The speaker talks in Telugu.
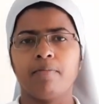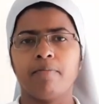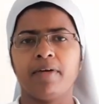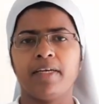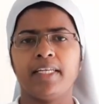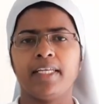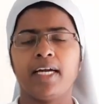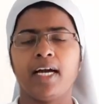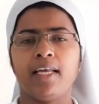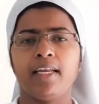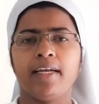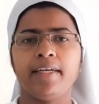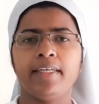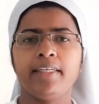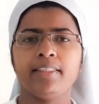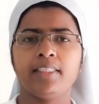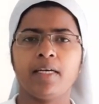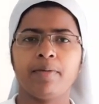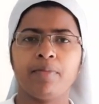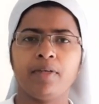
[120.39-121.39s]
మరి అలాంటి
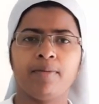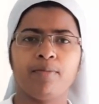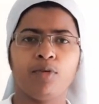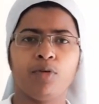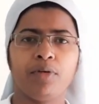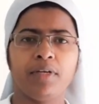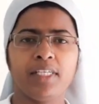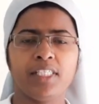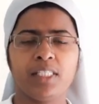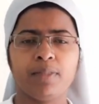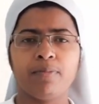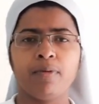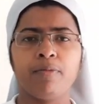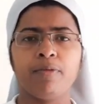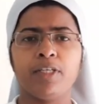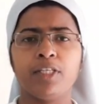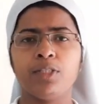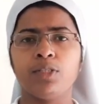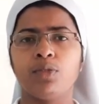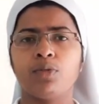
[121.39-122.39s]
సమయంలో
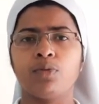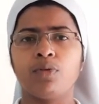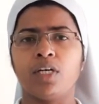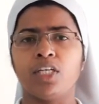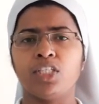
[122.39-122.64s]
యేసుప్రభు ఎందుకు